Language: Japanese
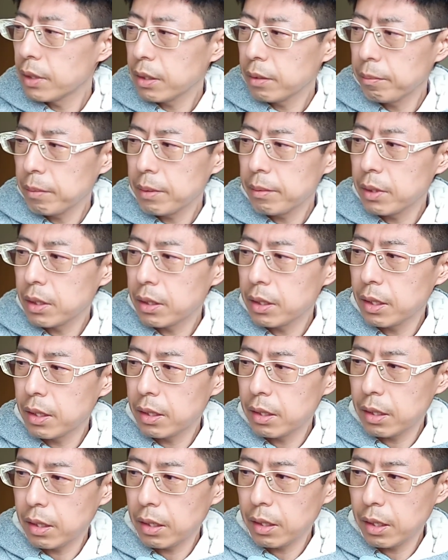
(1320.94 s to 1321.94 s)
まあ、
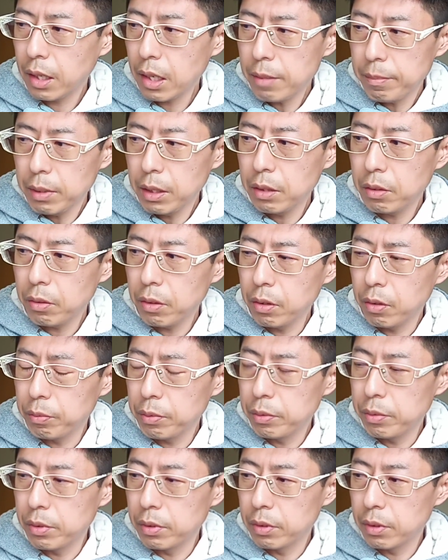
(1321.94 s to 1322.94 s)
神一重の
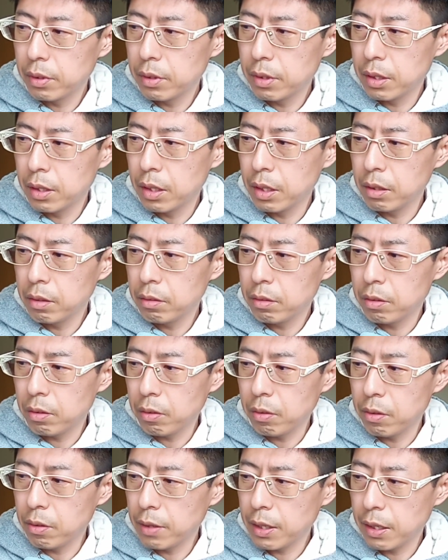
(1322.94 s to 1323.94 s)
部分っていう
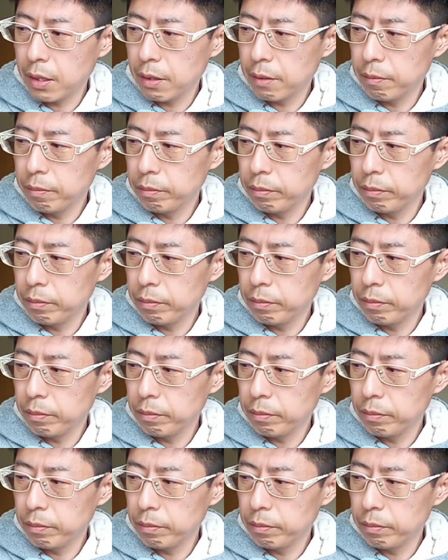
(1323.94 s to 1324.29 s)
ところは、